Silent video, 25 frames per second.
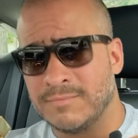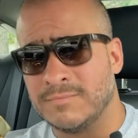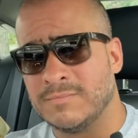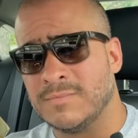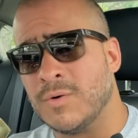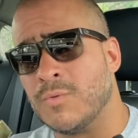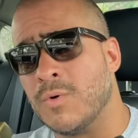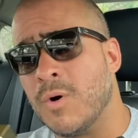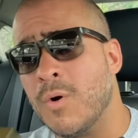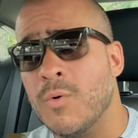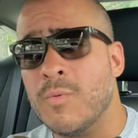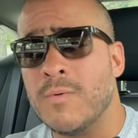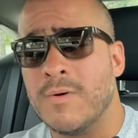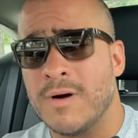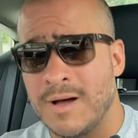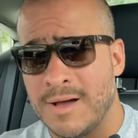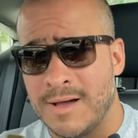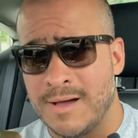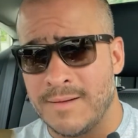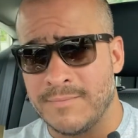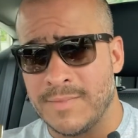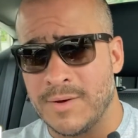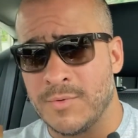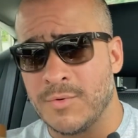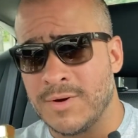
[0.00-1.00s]
Me voy, a,
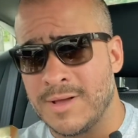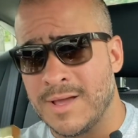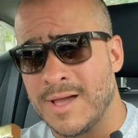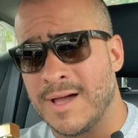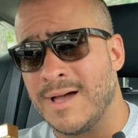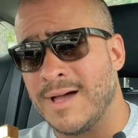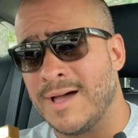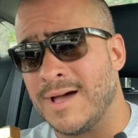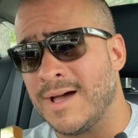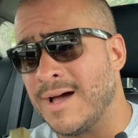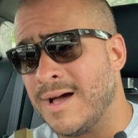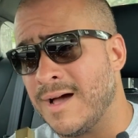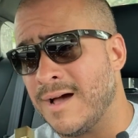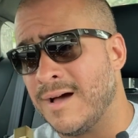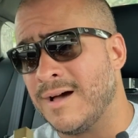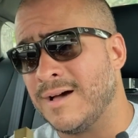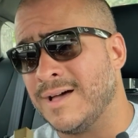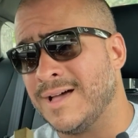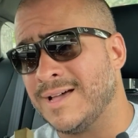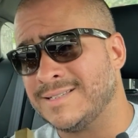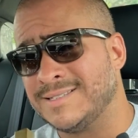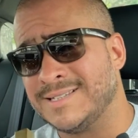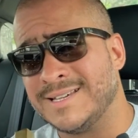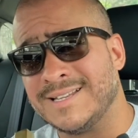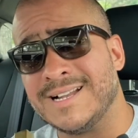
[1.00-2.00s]
ah, me voy a,
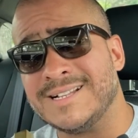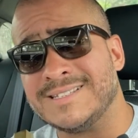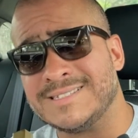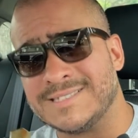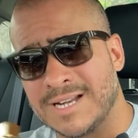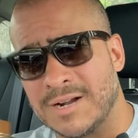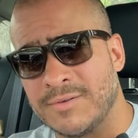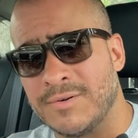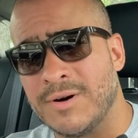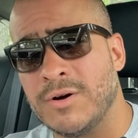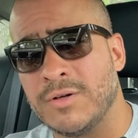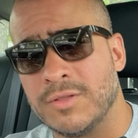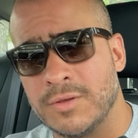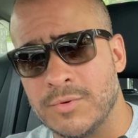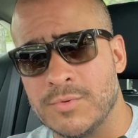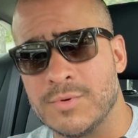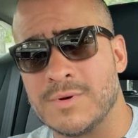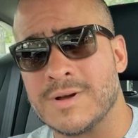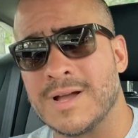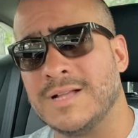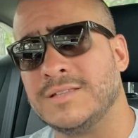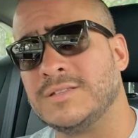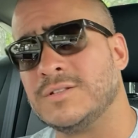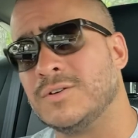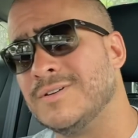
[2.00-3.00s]
hacer el trabajo de
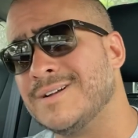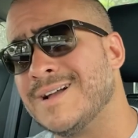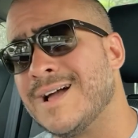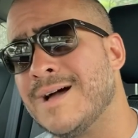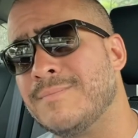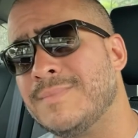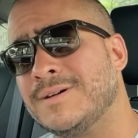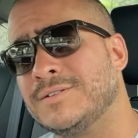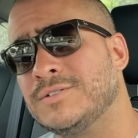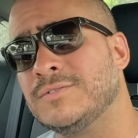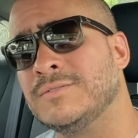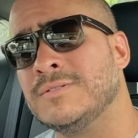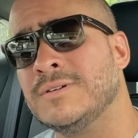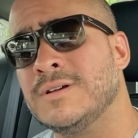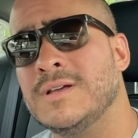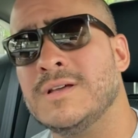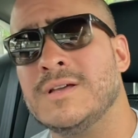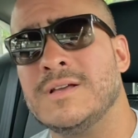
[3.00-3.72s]
buscártelo en Amazon.